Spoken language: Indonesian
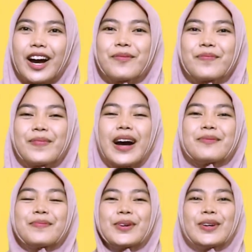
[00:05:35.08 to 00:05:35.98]

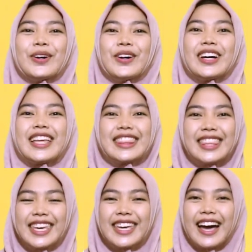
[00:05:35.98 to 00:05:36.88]

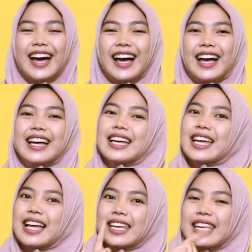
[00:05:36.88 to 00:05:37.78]
43
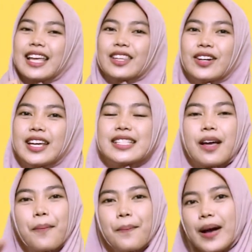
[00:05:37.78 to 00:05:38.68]
kita tulis
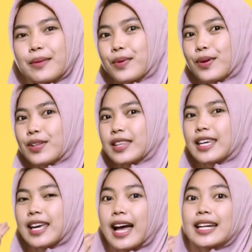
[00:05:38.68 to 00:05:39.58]

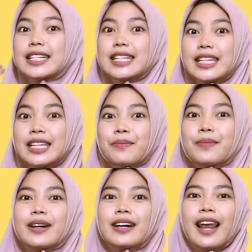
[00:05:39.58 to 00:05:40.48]
43 di
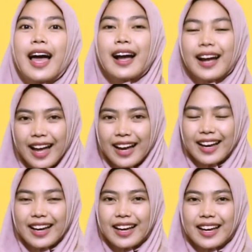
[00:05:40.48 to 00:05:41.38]
belakang
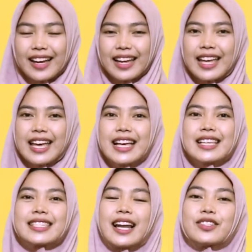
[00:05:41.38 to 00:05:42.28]

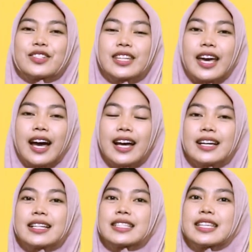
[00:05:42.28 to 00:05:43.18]
selanjutnya
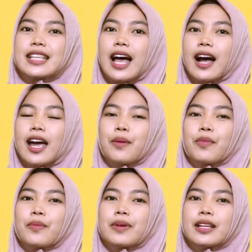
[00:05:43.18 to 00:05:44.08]
sisa angka
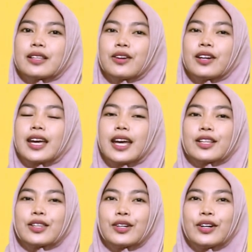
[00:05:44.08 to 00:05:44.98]
yang belum hitung
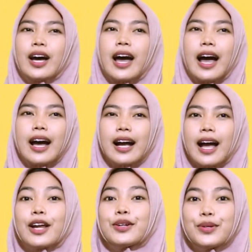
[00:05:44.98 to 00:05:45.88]
yaitu
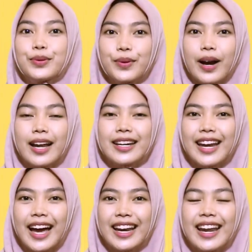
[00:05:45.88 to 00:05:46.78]
angka
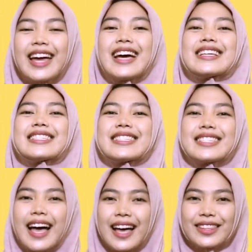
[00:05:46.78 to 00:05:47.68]
2 dan
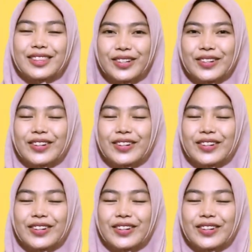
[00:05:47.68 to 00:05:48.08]
1.